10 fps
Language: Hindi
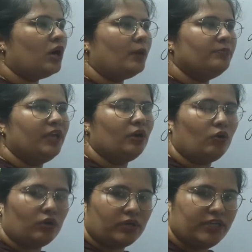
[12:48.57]
अपने
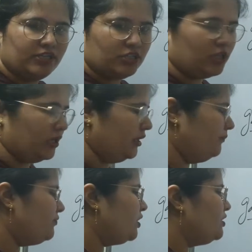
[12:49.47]
और खींचता है
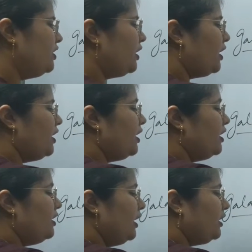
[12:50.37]
ठीक है
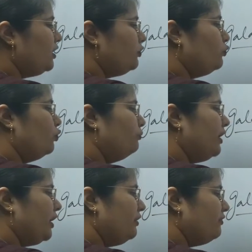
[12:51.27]
लेकिन
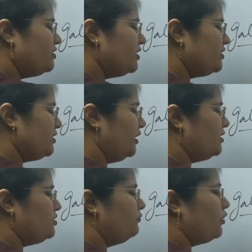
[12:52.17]
घूमने की वजह से
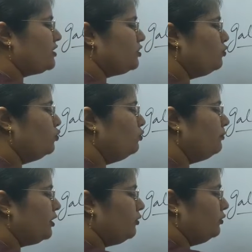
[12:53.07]
जब वो ऐसे
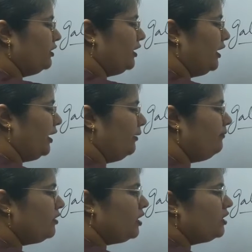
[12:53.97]
घूम रहे होते हैं
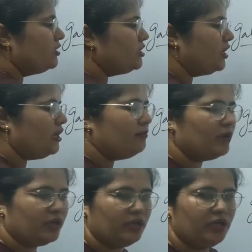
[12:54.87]
ठीक है
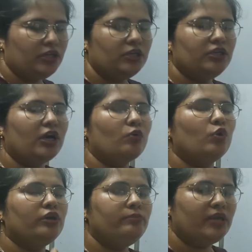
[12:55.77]
मरकरी या
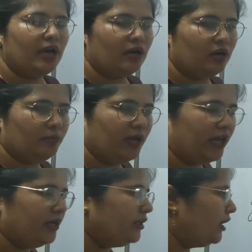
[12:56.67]
कोई भी
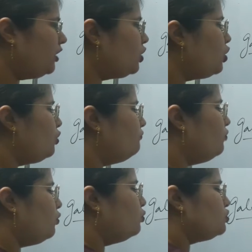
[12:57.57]
प्लानट है
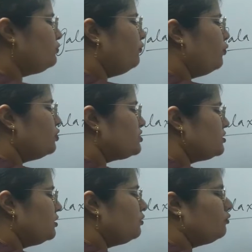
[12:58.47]
वो कुछ
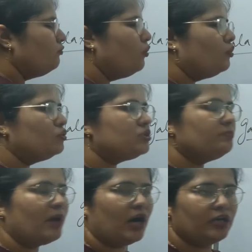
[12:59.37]
फोर्स वो कुछ
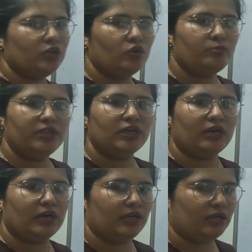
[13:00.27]
बाहर की ओर भी
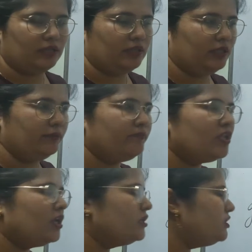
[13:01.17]
धक्का लगाते हैं
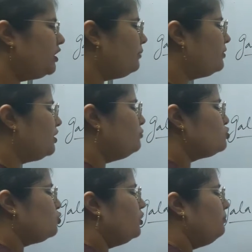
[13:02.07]
ठीक है मतलब
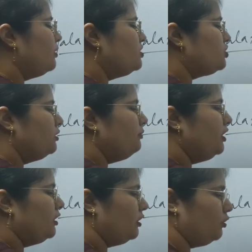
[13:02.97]
उसको रिपल्शन भी लग रहा